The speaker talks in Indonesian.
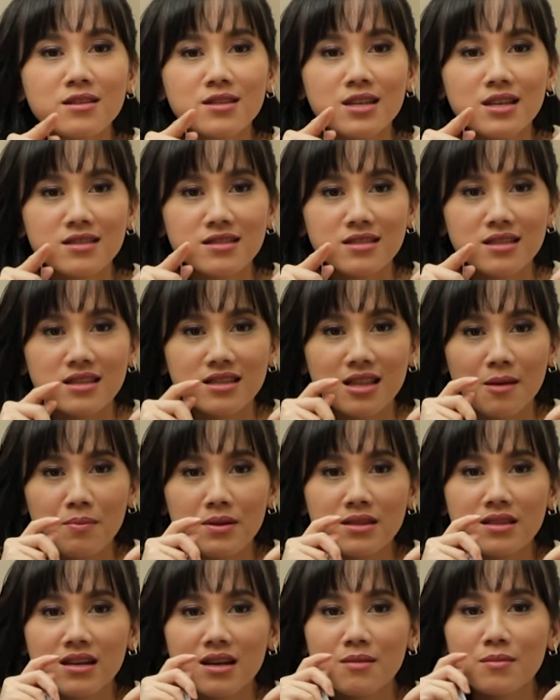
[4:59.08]
enak dikit sih
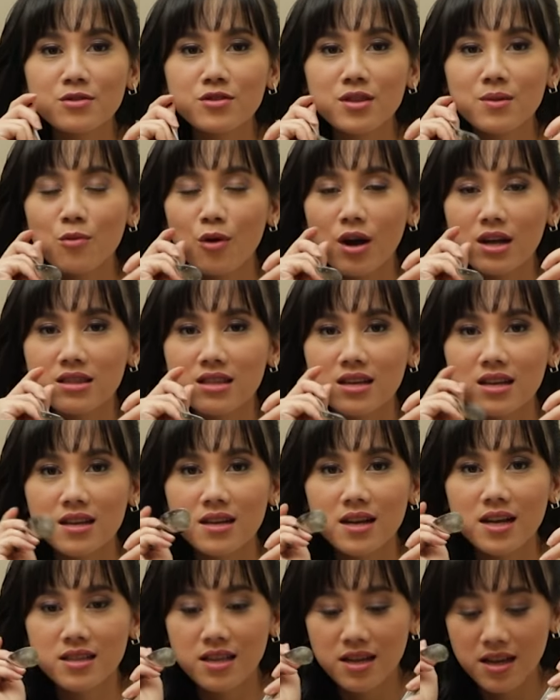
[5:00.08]
tapi enaknya maksudnya bukan enak
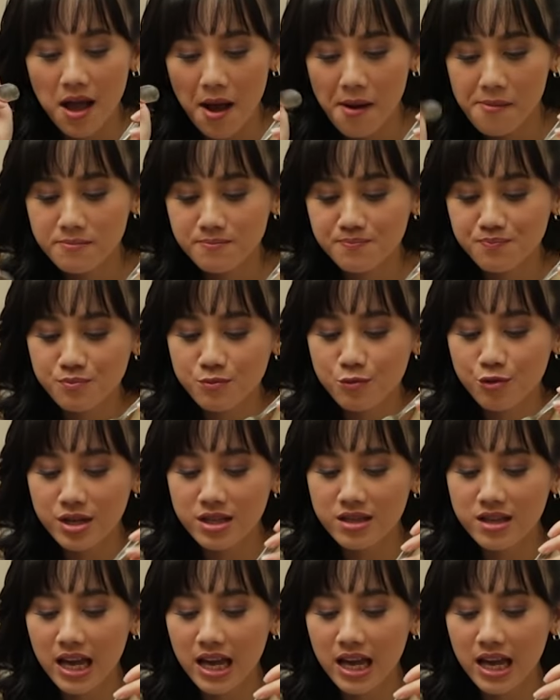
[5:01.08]
yang gak enak ya mungkin